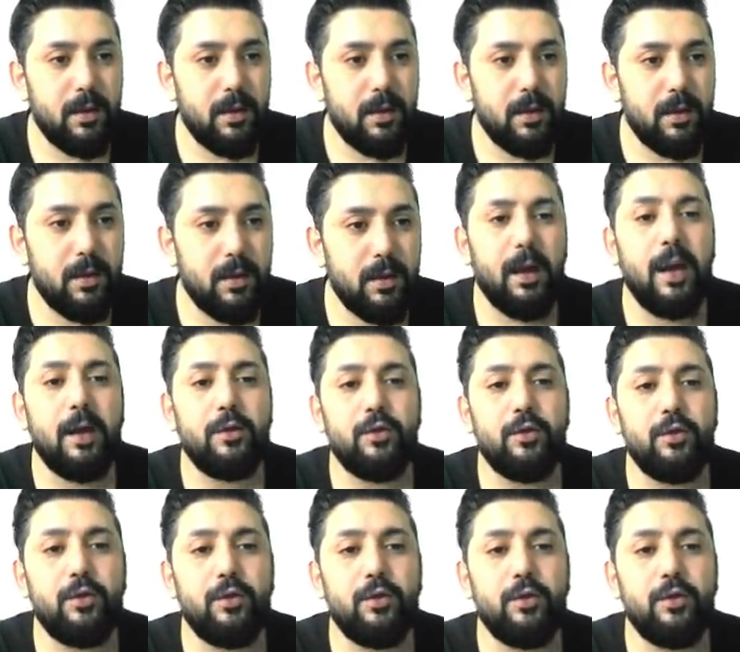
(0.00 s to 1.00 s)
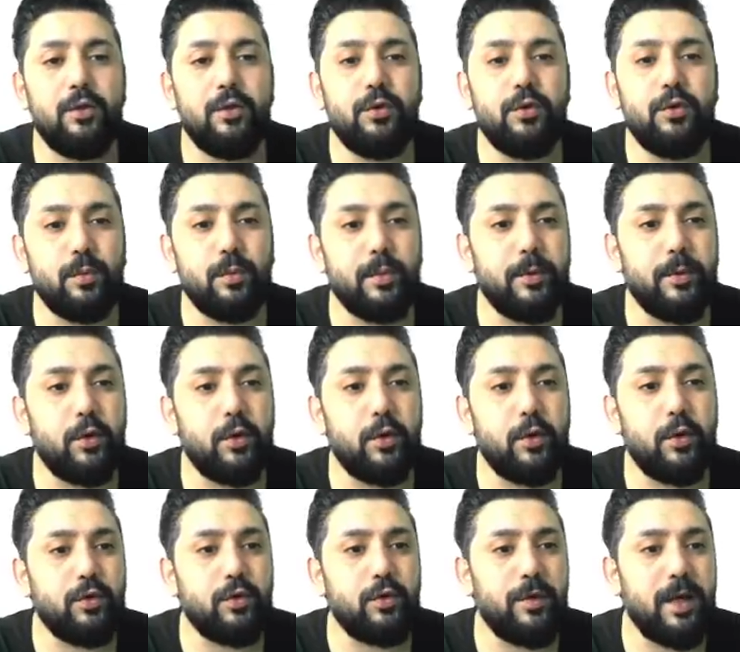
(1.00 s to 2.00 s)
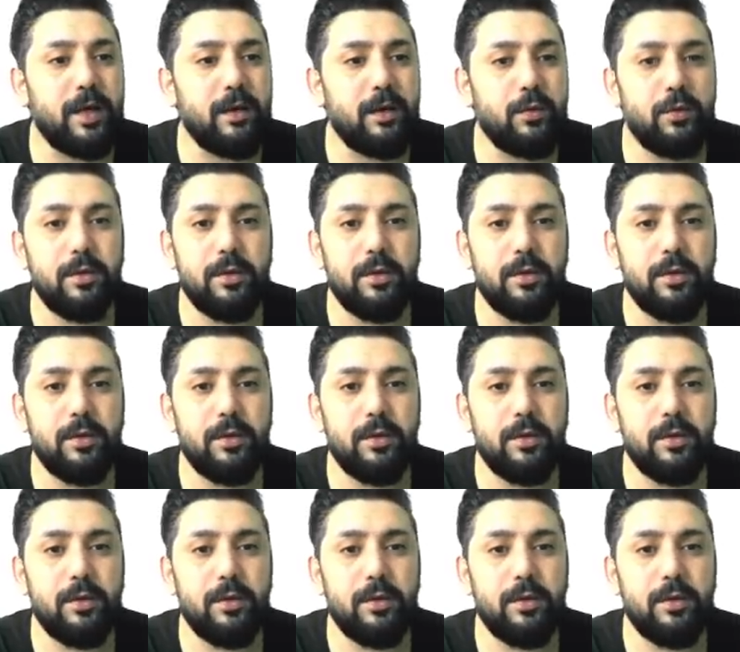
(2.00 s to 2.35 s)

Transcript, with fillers: Ayon'da da olumlu bir görüntü var.